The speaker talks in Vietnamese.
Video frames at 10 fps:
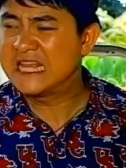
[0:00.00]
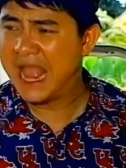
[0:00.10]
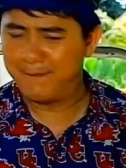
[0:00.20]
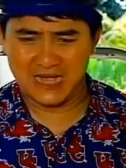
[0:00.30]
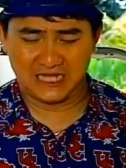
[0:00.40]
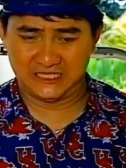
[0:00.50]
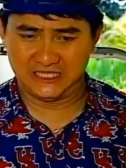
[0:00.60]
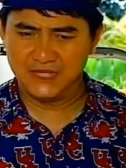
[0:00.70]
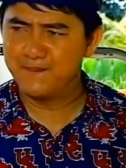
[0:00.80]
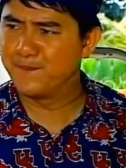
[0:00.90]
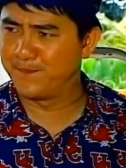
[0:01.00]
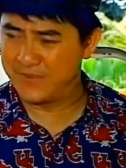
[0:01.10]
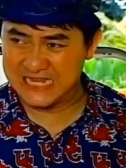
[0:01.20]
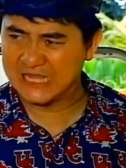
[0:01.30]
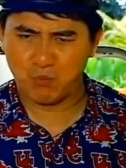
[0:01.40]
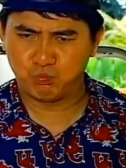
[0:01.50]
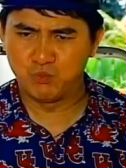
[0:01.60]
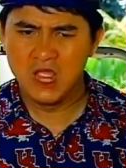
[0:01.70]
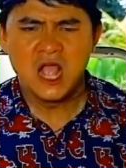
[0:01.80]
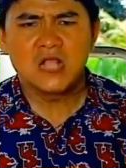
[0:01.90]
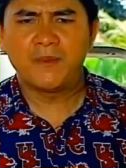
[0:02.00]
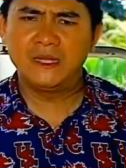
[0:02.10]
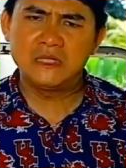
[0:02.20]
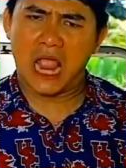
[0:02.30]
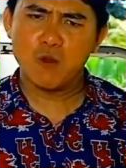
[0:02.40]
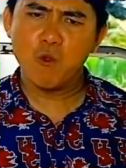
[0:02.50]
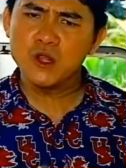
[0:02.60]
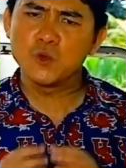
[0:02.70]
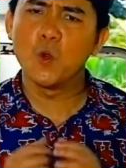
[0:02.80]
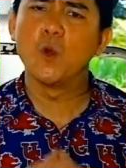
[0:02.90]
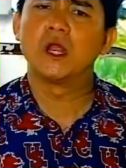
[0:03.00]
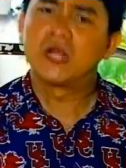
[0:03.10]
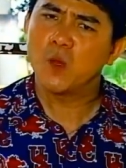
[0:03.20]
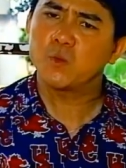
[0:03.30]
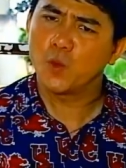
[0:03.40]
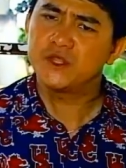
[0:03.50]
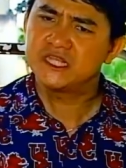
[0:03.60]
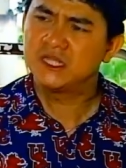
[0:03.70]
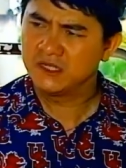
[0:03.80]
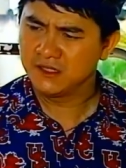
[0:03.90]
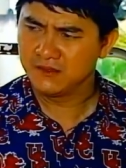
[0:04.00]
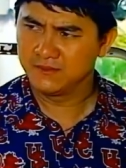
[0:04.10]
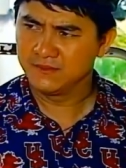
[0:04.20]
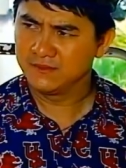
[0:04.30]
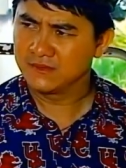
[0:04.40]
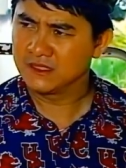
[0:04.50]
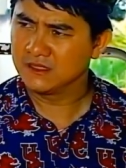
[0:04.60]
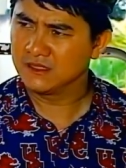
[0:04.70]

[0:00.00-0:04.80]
Nam là tiếng của dân tộc, tao không thể quên nguồn gốc được. Rồi lúc đó